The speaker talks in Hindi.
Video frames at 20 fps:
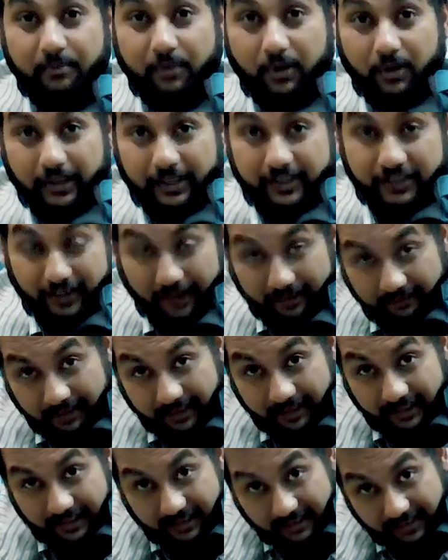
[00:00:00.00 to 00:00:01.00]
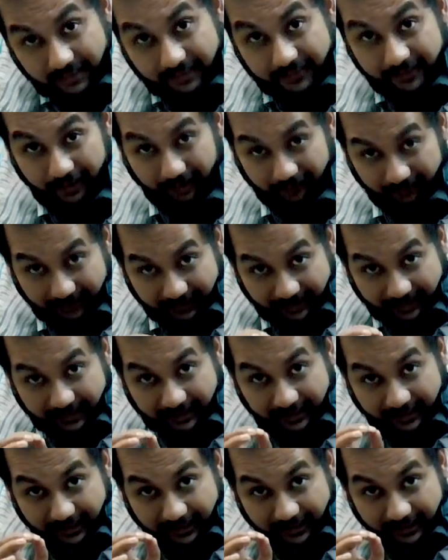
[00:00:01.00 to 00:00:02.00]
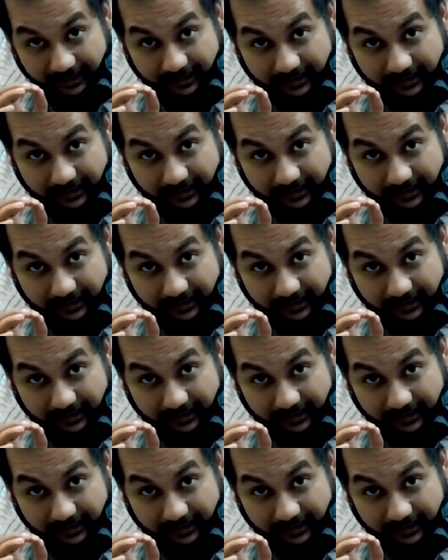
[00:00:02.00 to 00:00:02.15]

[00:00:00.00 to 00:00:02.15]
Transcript: इम्पोर्टेंट ट्रैवल ट्रैवलिंग का